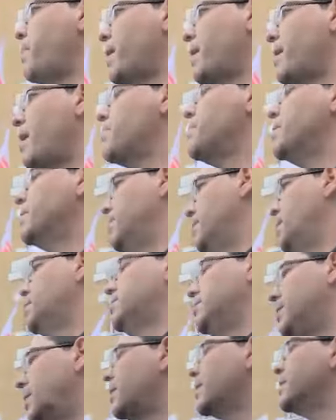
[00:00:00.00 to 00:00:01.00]
parlament,
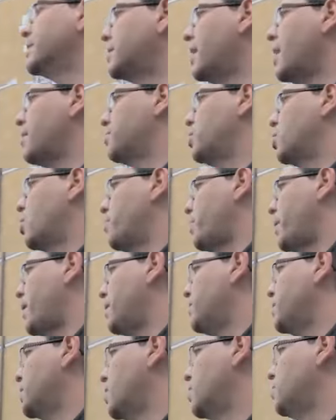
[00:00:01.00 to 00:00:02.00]
znaczy nie ten sam, tylko
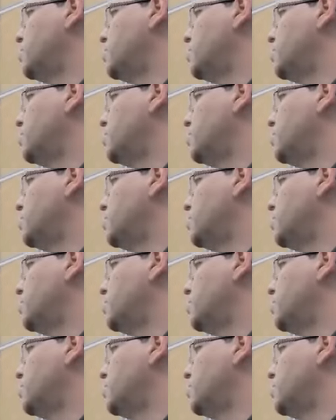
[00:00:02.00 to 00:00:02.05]
parlament